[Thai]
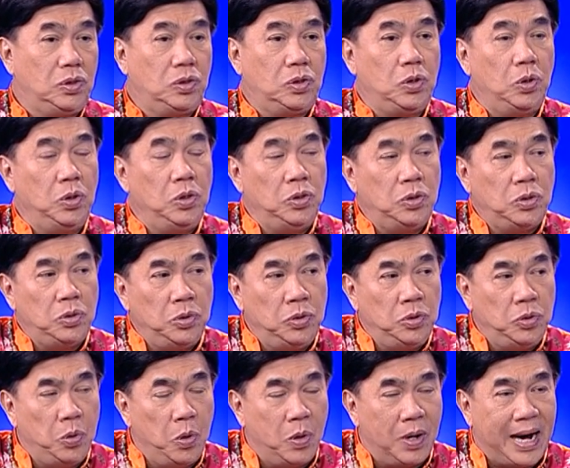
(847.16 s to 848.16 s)
ตุนตุน
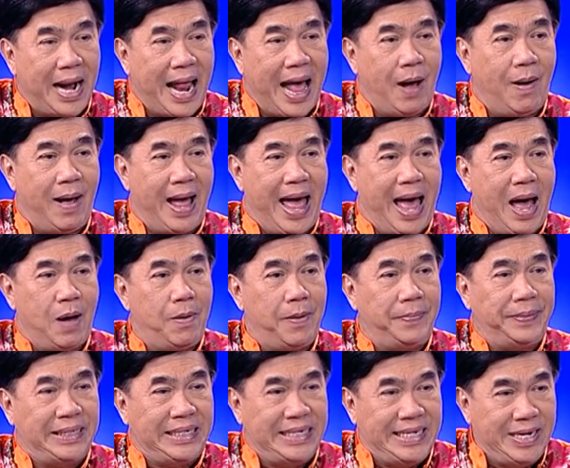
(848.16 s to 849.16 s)
ถูกกล่าวหาว่า
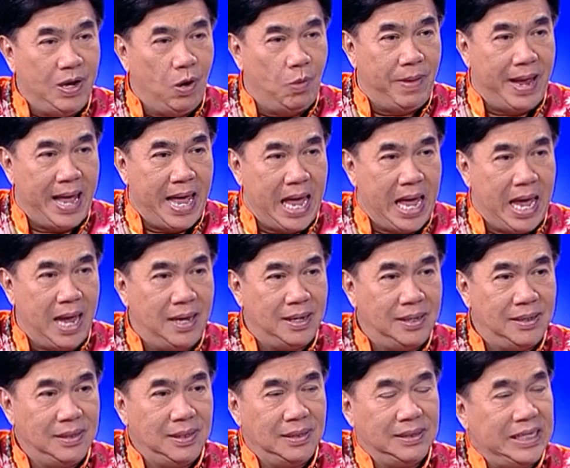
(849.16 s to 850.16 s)
ไปเที่ยวมา
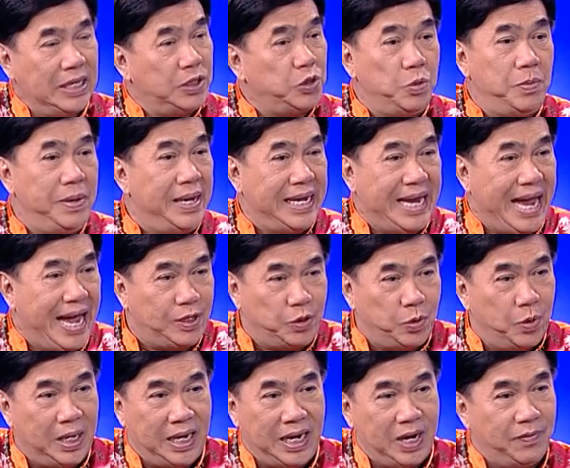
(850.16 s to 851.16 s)
ครับ แต่ตุนไม่ได้แก้ตั
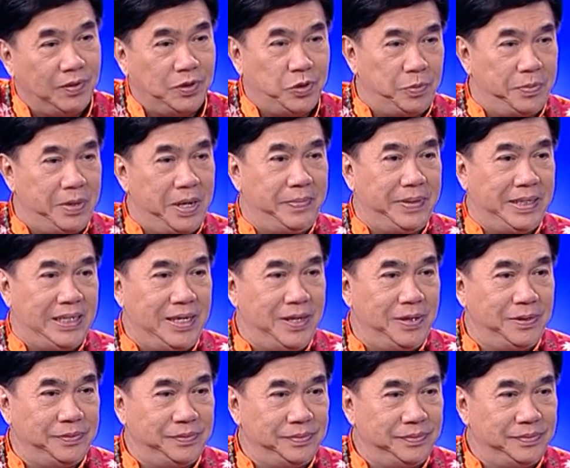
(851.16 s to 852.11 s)
วเลยนะว่าตุนไม่ได้ไปเที่ยว